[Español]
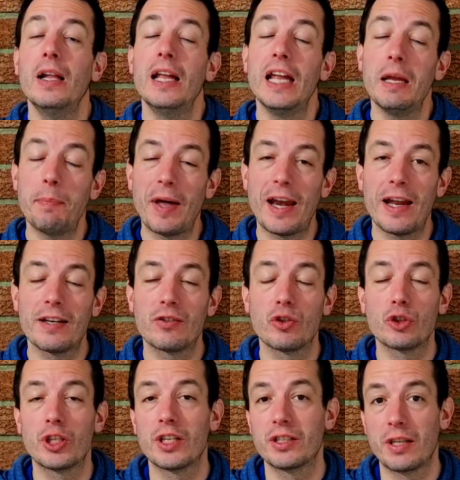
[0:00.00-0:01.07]
Y para
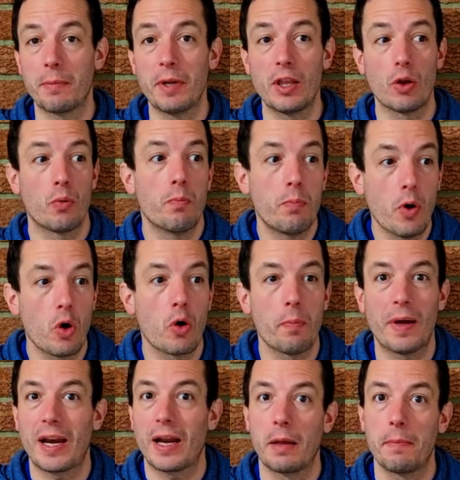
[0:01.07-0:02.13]
esto es este vídeo un poco
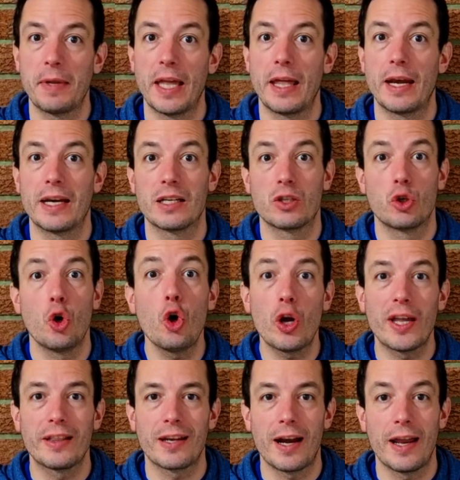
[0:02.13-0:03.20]
que vierais lo
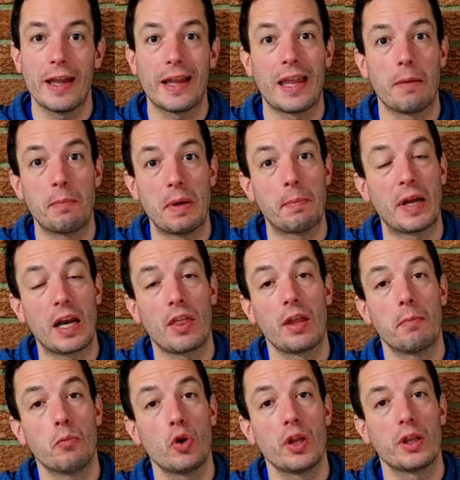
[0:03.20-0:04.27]
que trae, que me
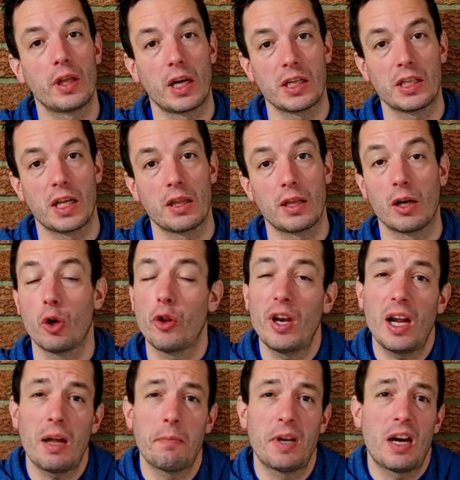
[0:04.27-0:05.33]
parece muy interesante. Lo de
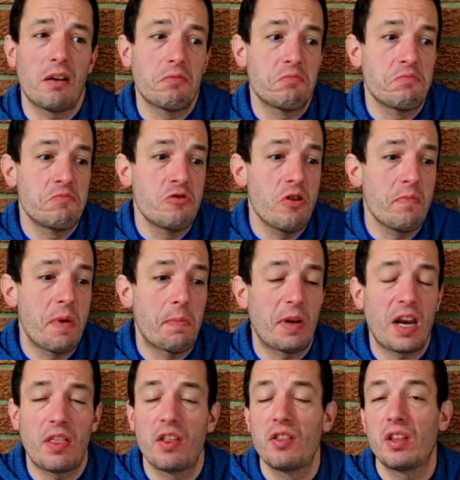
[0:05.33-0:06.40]
la cámara no me
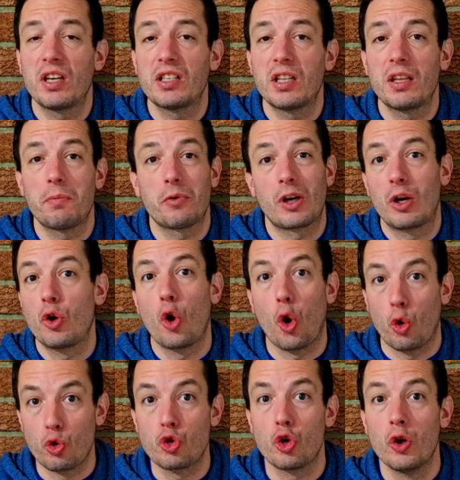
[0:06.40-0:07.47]
parece interesante porque no
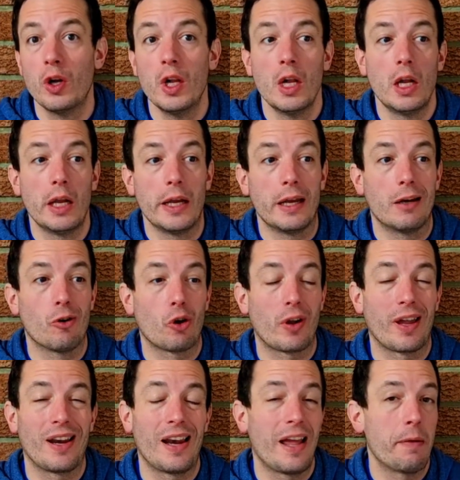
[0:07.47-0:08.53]
lo uso y lo
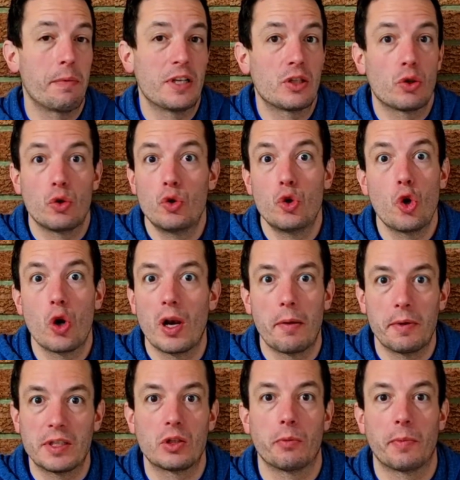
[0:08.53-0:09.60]
que le he visto no le he
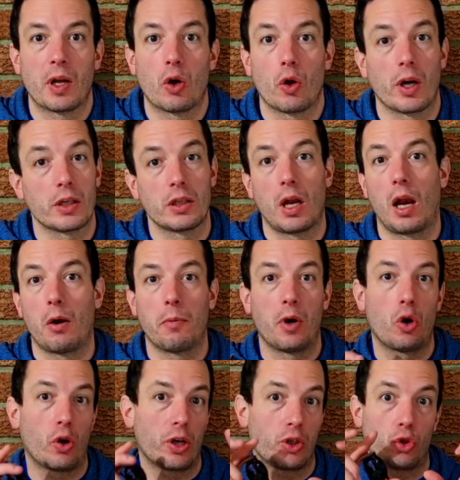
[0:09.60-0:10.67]
visto mejor. O sea, a lo
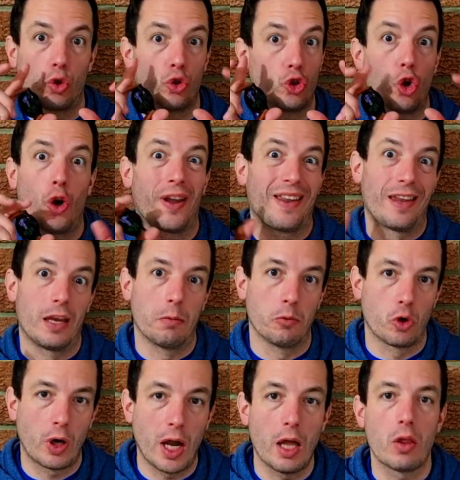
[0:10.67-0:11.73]
mejor estoy yo
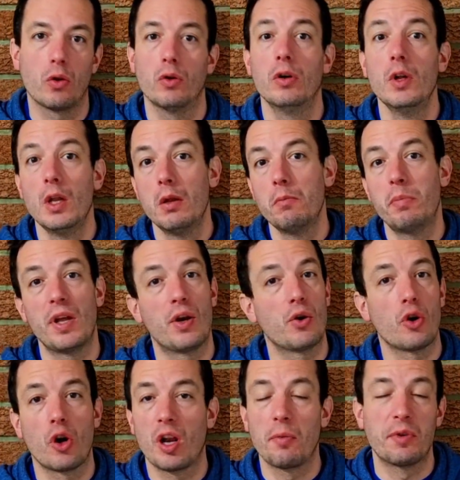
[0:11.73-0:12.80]
equivocado, pero
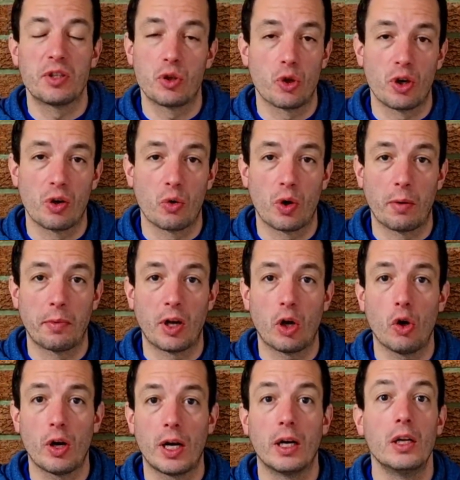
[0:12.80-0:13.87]
no le he visto ninguna
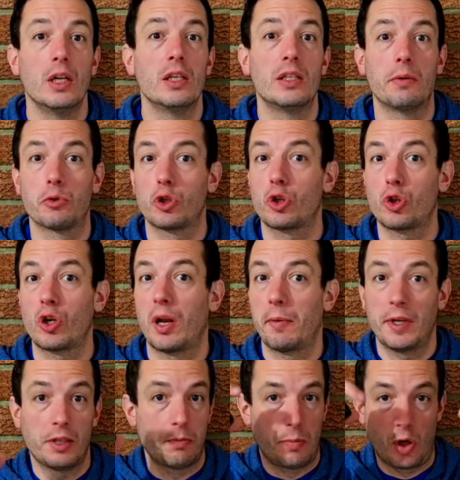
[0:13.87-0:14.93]
mejora. Si vosotros la
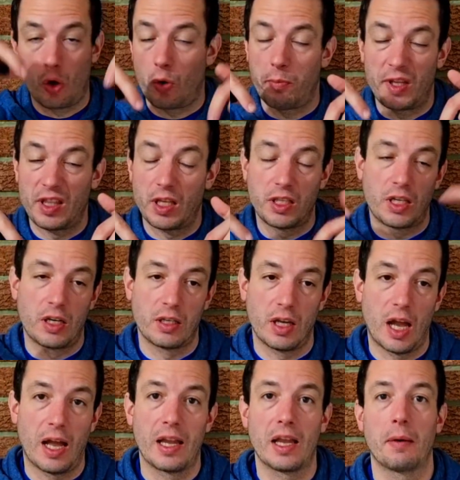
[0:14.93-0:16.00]
veis, me lo comentáis
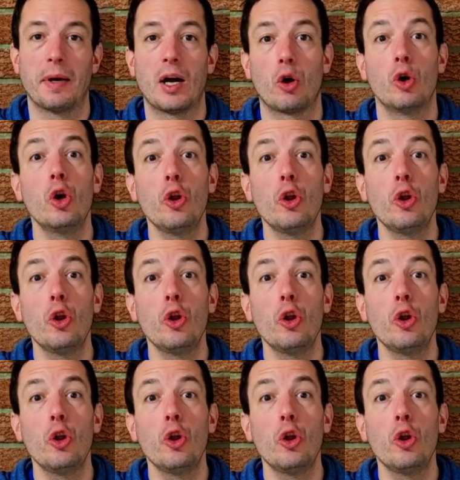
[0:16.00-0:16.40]
ahí abajo.